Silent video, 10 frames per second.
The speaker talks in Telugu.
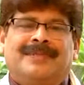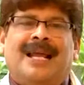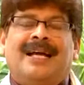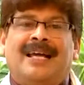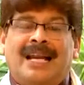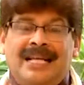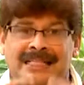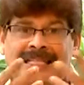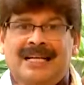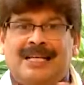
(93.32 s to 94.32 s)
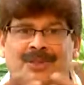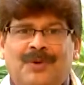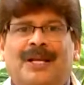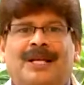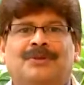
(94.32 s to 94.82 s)
అలాగే అనీజీగా
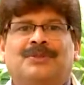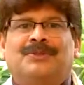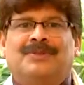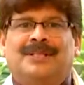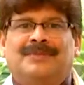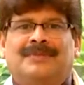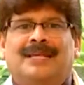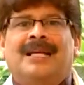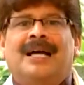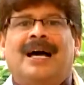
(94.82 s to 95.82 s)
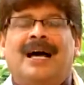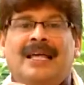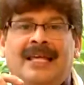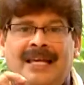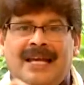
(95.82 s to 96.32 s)
అసౌకర్యంగా ఉంటూ ఉంటుంది ఇంకా
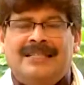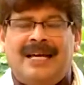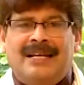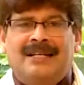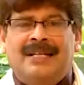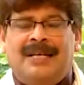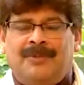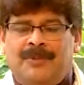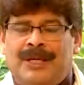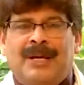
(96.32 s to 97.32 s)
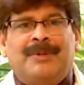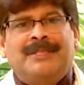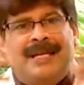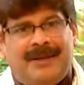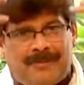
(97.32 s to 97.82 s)
ఈ కేశాలని మీరు
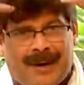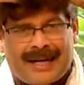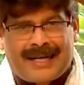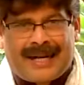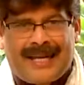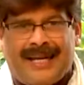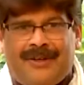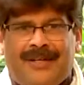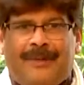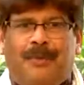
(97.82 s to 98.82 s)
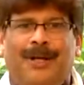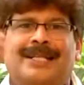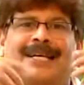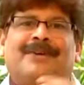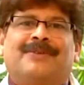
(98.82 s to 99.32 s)
గమనిస్తే బాగా డ్రైగా ఉంటాయి
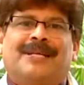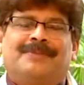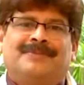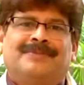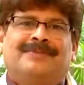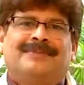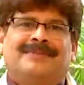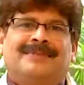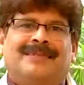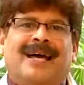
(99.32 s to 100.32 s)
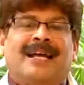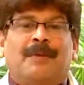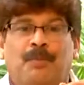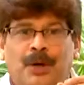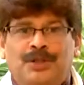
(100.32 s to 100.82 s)
పొడిగా తయారవుతాయి అలాగే
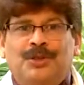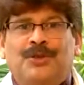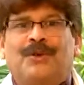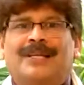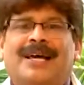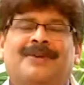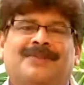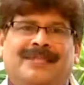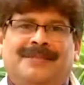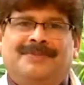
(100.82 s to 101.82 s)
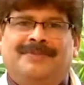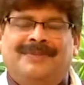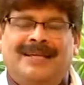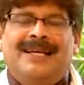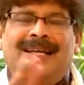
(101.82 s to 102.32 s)
పొడి చుండు కూడా తయారవుతుంది
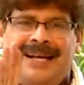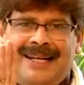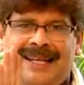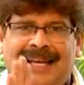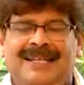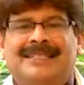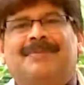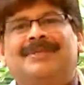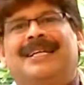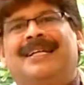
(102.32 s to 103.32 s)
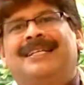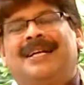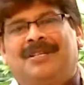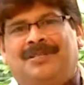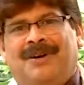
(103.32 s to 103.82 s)
ఇలాంటి అన్ని సమస్యలని
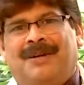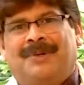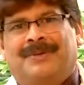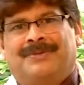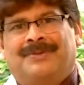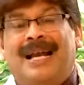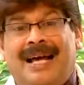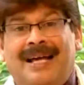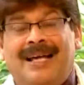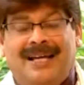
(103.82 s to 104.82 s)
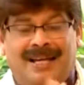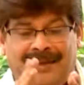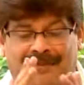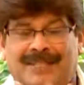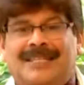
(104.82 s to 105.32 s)
తగ్గించుకోవాలి మనం ఎలా
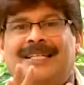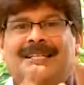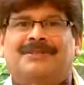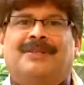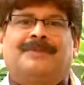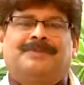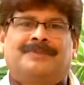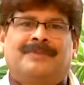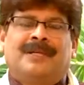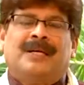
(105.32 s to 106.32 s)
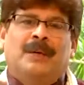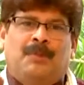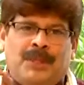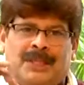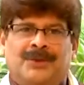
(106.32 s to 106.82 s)
వరుసగా తెలుసుకుందాం
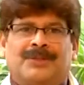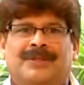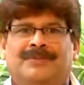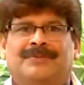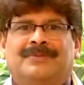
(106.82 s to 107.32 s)
మొదట ఔషధం